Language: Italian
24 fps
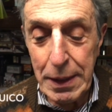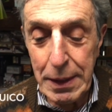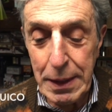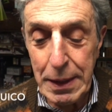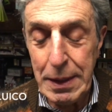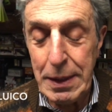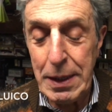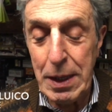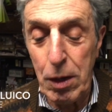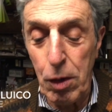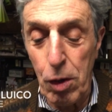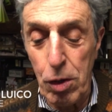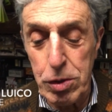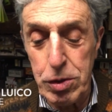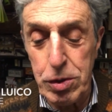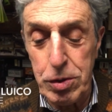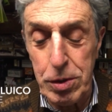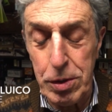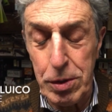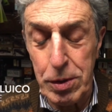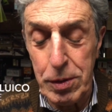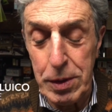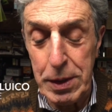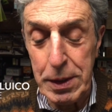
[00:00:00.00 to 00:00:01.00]
il
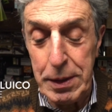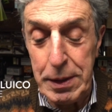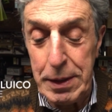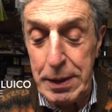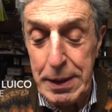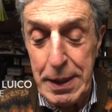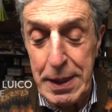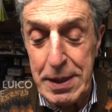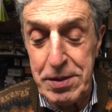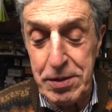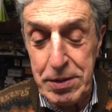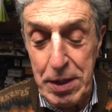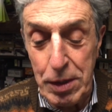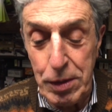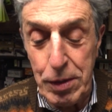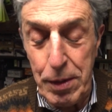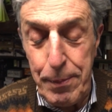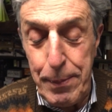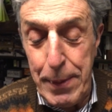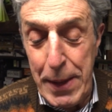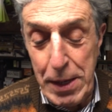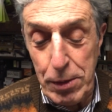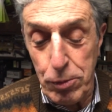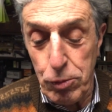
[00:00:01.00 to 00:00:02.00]
negozio eh, è stato
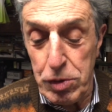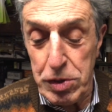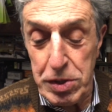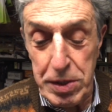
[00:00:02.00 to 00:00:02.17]
aperto, è